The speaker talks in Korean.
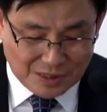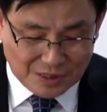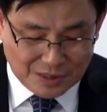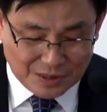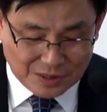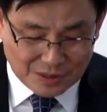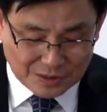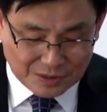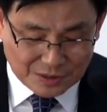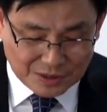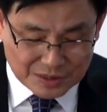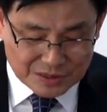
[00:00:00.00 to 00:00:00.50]

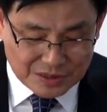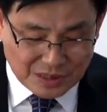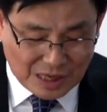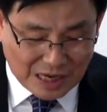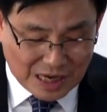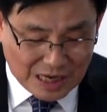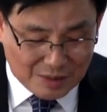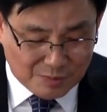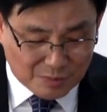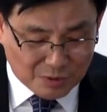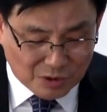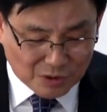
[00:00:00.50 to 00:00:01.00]
어, 그래서
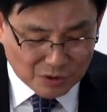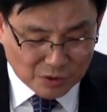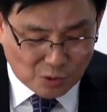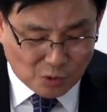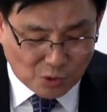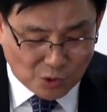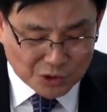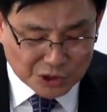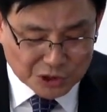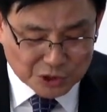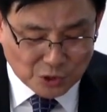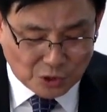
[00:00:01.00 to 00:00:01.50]
아무런
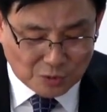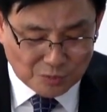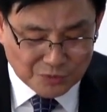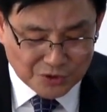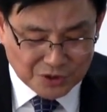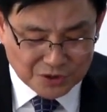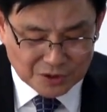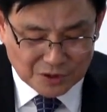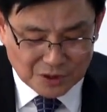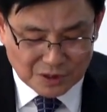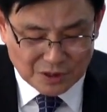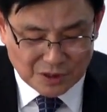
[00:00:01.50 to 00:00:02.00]
권위도
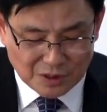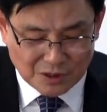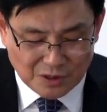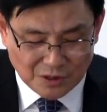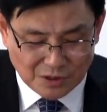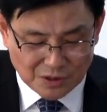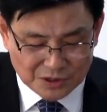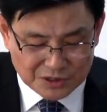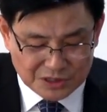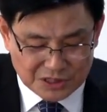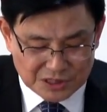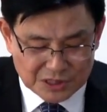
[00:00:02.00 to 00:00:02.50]
없는
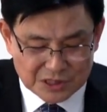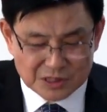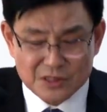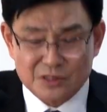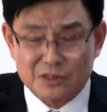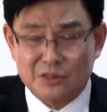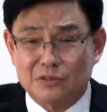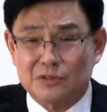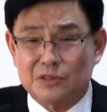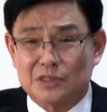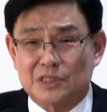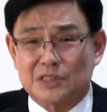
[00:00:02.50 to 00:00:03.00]
거짓
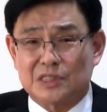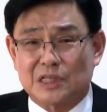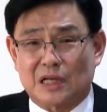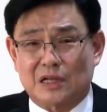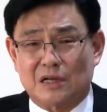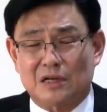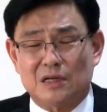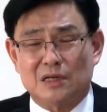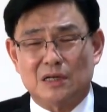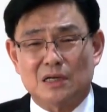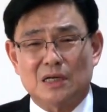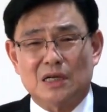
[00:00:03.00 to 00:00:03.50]

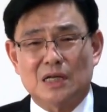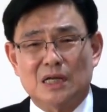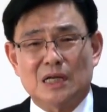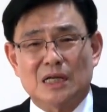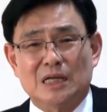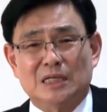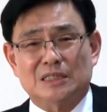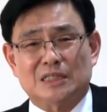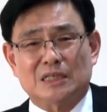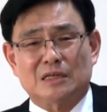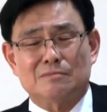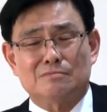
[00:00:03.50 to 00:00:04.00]
선지자를
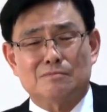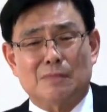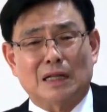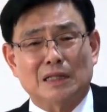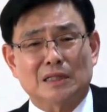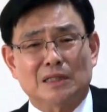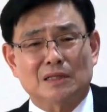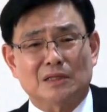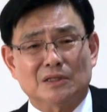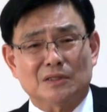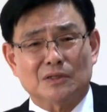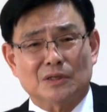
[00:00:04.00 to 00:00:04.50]
지금
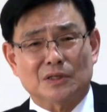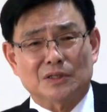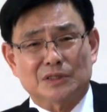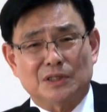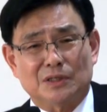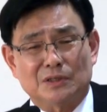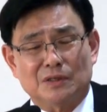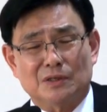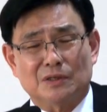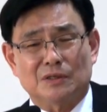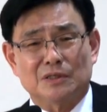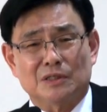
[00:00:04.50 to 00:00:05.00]
만드는
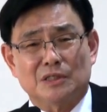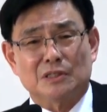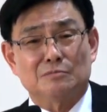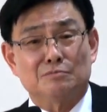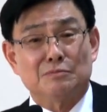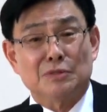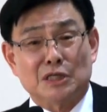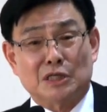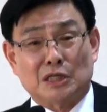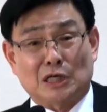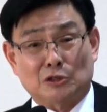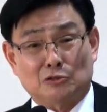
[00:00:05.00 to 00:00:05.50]
것이에요. 지금
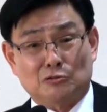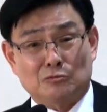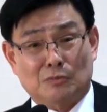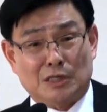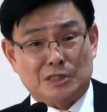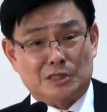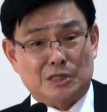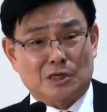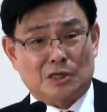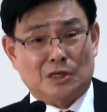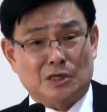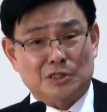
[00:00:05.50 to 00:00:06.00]
미카도
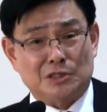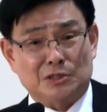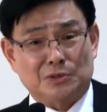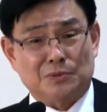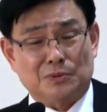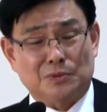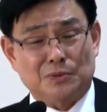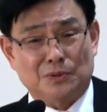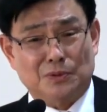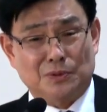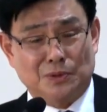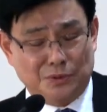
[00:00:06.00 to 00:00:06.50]

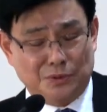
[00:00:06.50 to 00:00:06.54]
마찬가지고.